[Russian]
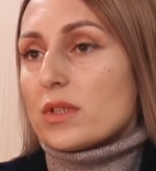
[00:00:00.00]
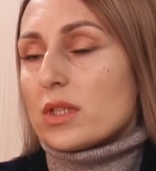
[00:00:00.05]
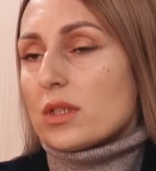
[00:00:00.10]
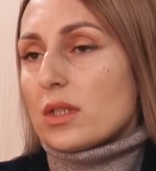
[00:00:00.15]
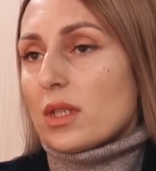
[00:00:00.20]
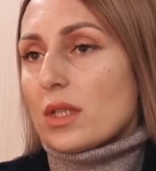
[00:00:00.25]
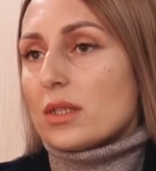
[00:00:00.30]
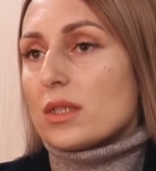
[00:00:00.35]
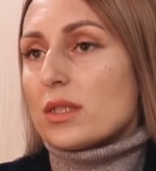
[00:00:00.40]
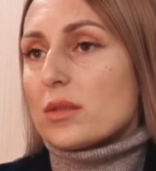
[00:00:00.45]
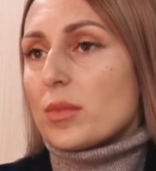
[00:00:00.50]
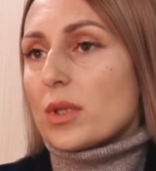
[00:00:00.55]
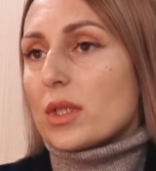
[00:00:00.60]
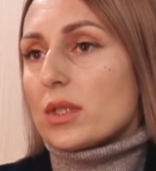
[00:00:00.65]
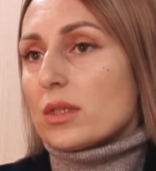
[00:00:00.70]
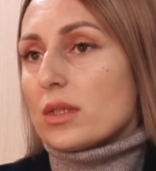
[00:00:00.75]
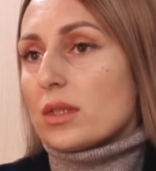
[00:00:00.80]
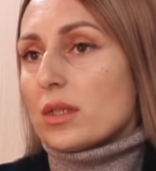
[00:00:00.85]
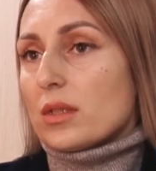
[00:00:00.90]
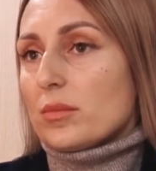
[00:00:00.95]
Центральная
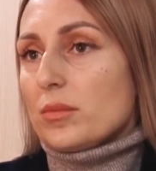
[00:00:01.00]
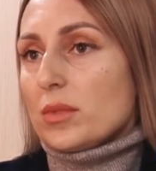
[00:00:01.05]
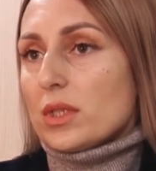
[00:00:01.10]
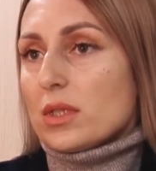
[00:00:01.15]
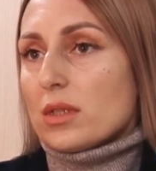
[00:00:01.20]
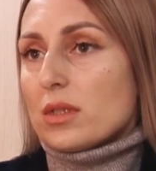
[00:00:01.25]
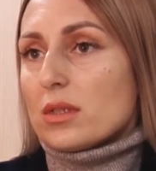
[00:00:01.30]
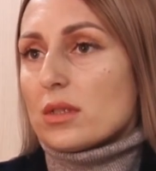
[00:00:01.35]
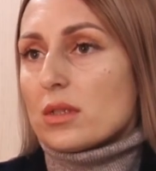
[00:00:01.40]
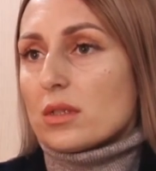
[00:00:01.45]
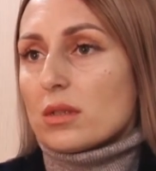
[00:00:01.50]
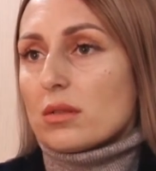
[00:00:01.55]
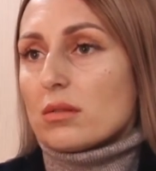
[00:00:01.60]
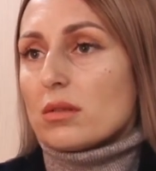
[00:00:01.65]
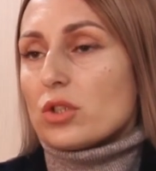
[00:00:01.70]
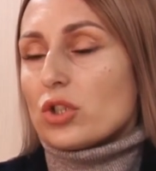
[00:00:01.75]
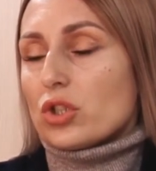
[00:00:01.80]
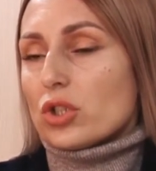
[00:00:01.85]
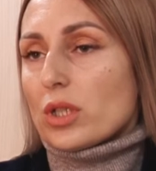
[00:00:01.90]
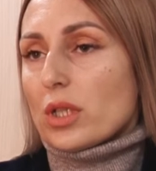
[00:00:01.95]
избирательная комиссия
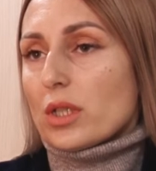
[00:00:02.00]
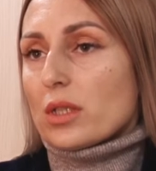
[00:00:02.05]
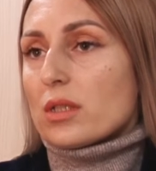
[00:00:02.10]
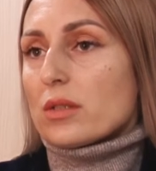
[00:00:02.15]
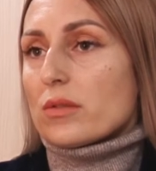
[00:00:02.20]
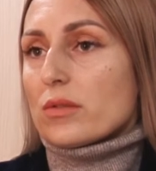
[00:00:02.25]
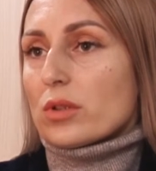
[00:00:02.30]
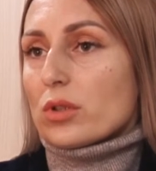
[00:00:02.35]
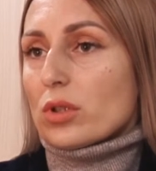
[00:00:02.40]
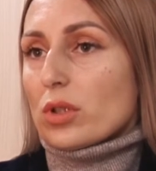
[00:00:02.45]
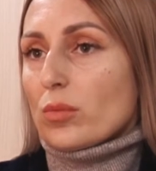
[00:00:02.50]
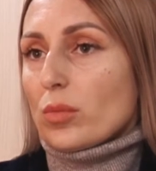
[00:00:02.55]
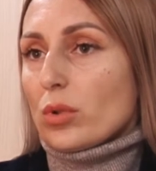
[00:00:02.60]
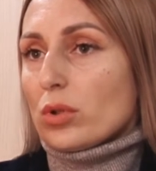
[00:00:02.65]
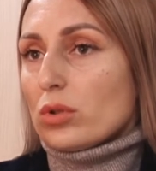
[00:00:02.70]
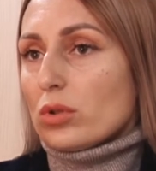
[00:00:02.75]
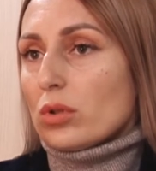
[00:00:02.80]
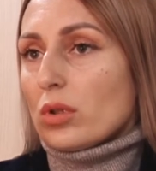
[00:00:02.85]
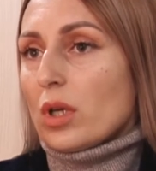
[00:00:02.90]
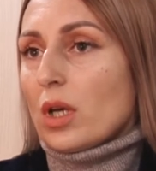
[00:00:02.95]
начинает свою
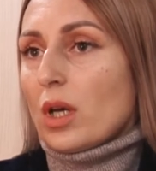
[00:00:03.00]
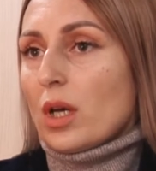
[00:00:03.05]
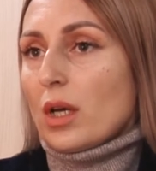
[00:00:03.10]
работу.